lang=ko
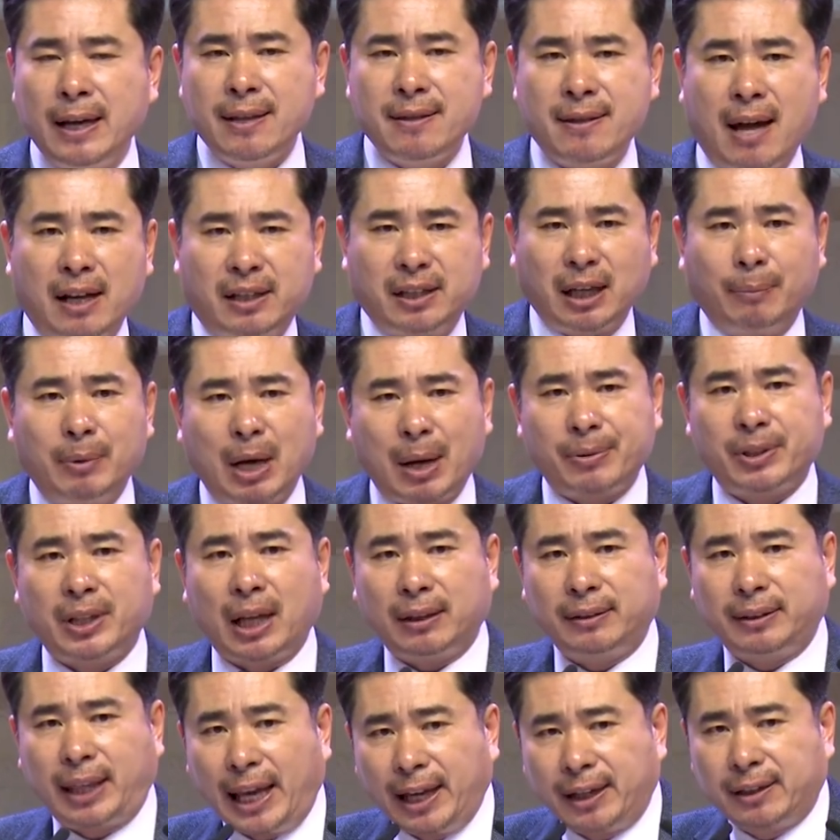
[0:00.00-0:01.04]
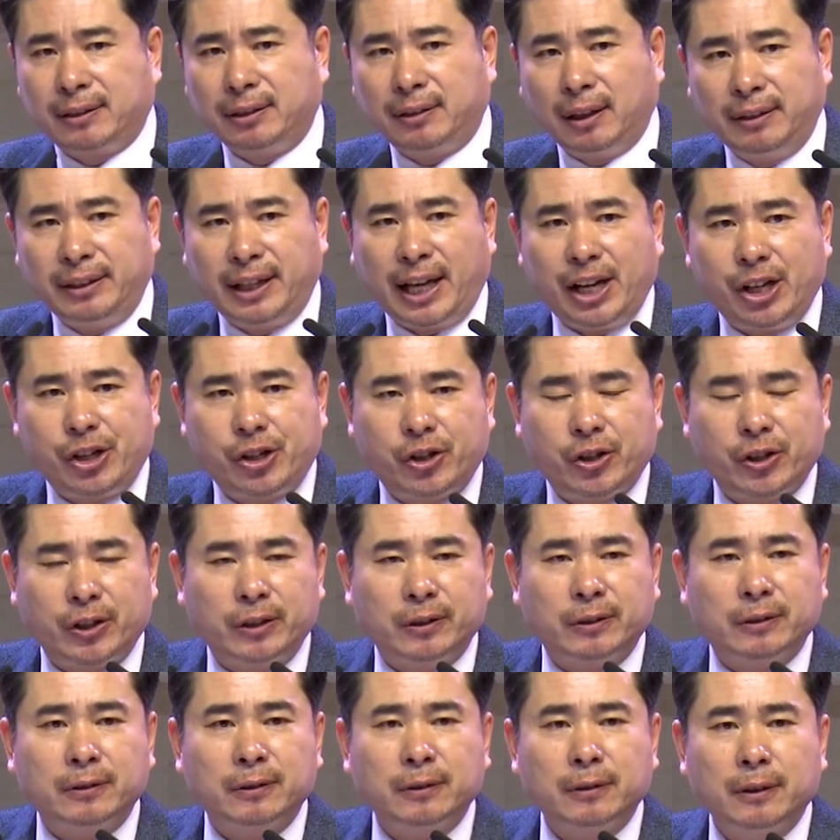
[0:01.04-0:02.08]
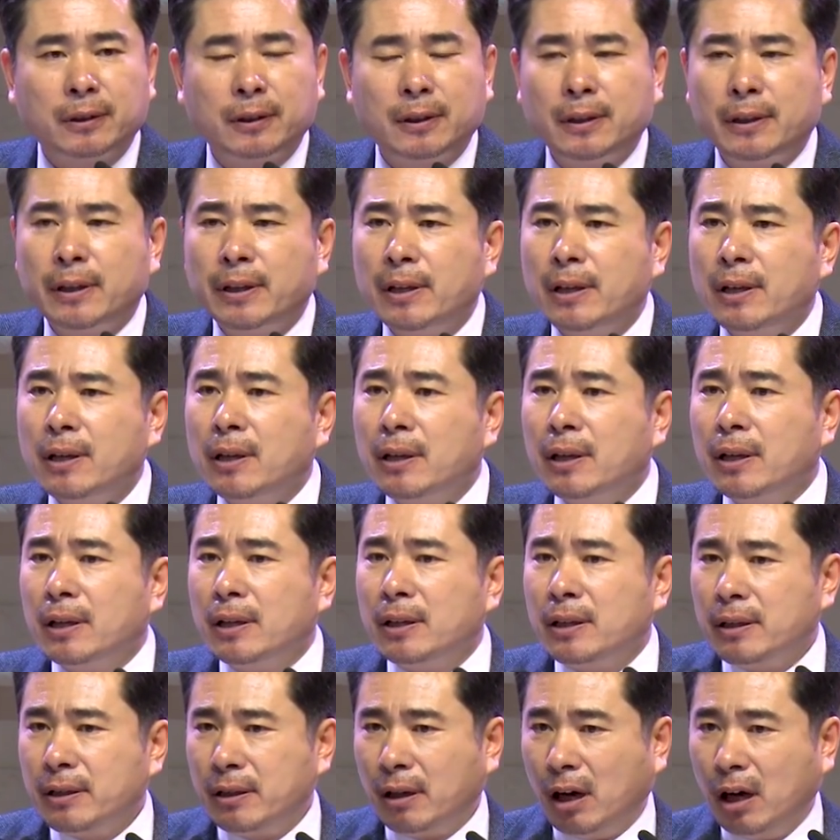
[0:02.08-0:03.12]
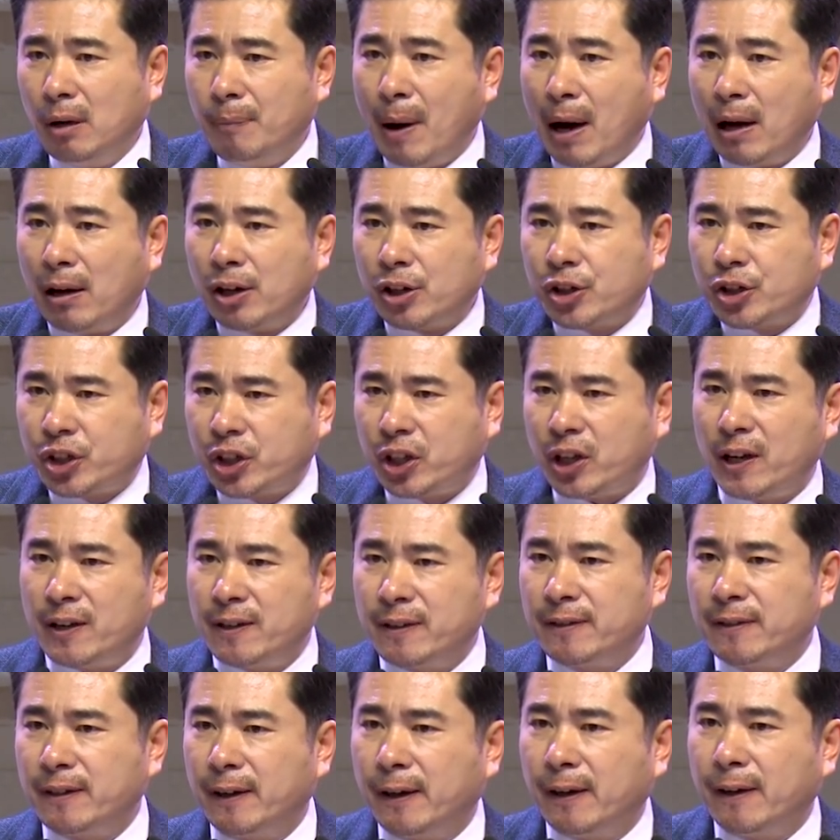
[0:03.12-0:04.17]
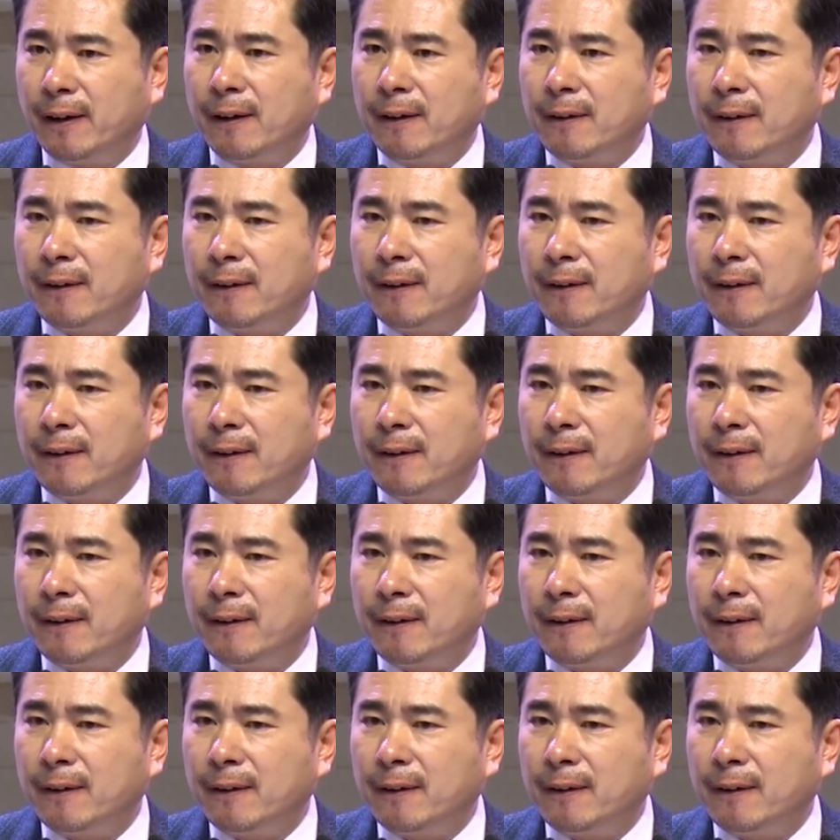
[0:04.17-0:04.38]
다시 한번 합시다. Take the nation. 열방을 지지하는 거예요.